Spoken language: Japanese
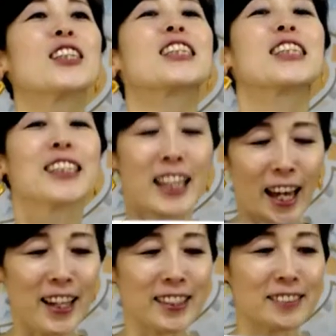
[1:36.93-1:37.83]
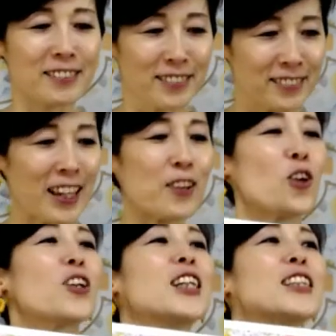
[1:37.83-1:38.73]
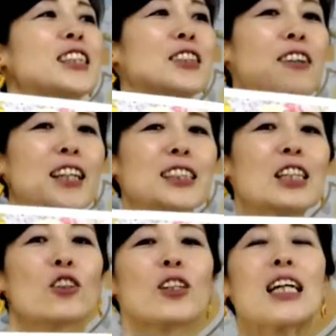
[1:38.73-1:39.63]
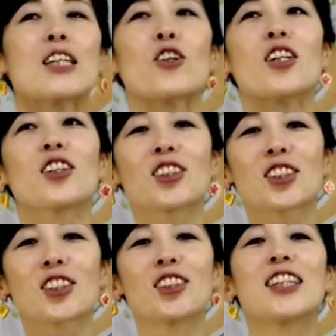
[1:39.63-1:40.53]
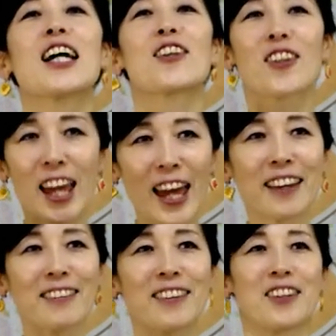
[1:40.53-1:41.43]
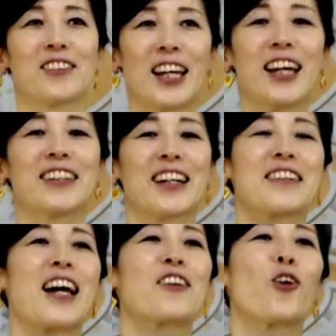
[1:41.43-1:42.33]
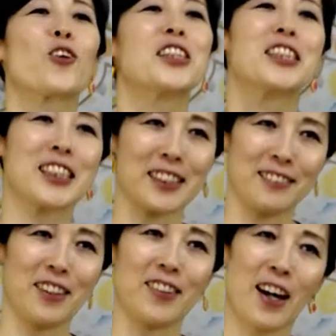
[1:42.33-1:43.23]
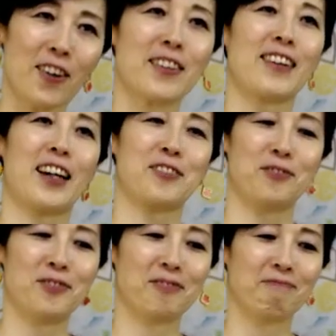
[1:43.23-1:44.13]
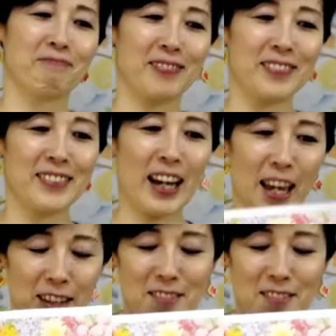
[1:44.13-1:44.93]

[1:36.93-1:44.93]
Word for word: りチキンね。段取りチキンはね、ちゃんと段取りよく作んないとね。っていうね、だから段取りチキンって言うんだよ。はい。